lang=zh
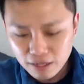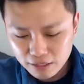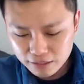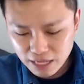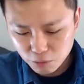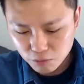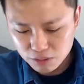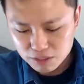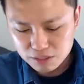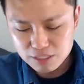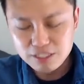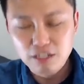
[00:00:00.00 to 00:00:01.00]
那我
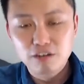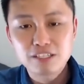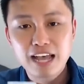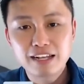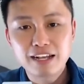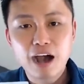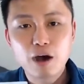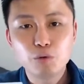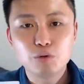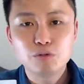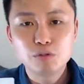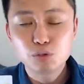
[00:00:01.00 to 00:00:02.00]
之前有下一个好语，
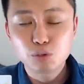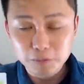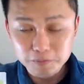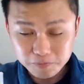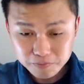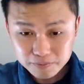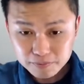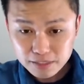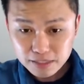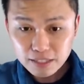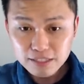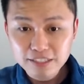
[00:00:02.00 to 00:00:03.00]
就是说
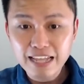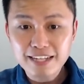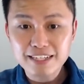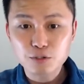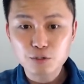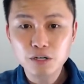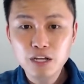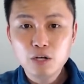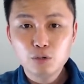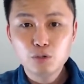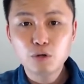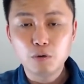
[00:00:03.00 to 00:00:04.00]
跟大家讲说，
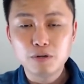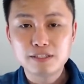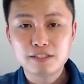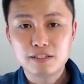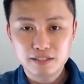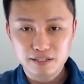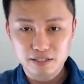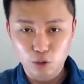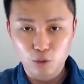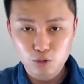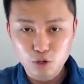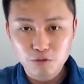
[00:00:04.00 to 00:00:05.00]
如果我
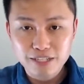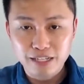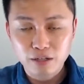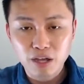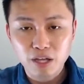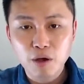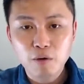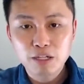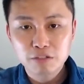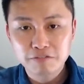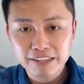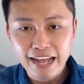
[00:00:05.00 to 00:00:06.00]
有中奖的话，一万块就
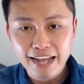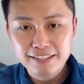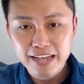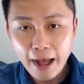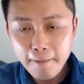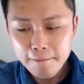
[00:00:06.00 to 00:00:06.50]
分大家。